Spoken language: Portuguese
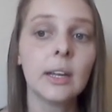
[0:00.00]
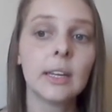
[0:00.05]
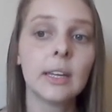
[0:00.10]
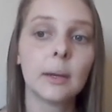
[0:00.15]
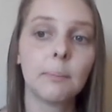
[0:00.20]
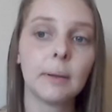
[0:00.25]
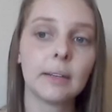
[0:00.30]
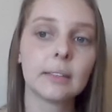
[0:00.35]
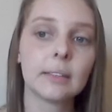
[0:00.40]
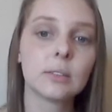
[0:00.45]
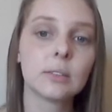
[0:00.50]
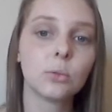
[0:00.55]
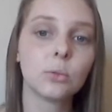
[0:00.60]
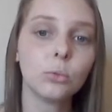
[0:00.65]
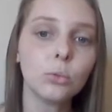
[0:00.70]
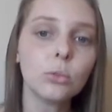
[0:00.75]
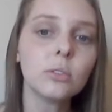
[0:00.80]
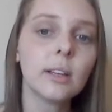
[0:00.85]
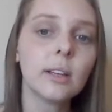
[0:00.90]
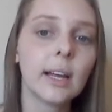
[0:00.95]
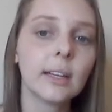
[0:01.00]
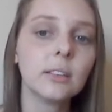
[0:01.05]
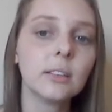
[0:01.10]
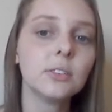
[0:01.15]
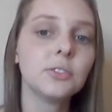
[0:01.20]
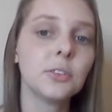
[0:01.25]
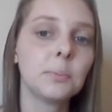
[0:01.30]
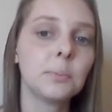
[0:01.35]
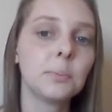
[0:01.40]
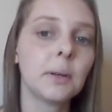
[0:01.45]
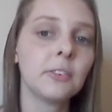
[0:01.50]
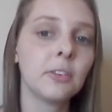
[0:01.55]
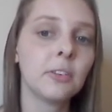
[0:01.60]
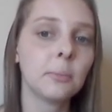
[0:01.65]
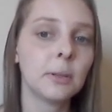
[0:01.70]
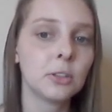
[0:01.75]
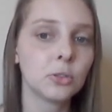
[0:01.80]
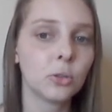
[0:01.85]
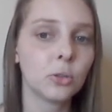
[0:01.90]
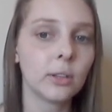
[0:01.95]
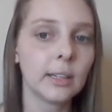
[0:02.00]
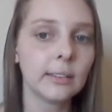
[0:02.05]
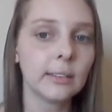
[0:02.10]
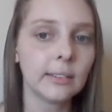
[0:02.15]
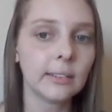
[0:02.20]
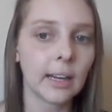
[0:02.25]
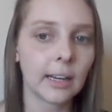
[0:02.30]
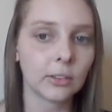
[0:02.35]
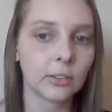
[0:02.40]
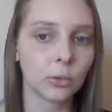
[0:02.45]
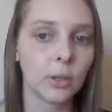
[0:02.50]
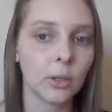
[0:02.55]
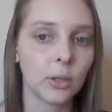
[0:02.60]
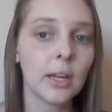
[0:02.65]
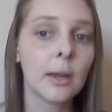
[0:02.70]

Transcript: e apenas um dos lados foi previamente coletado,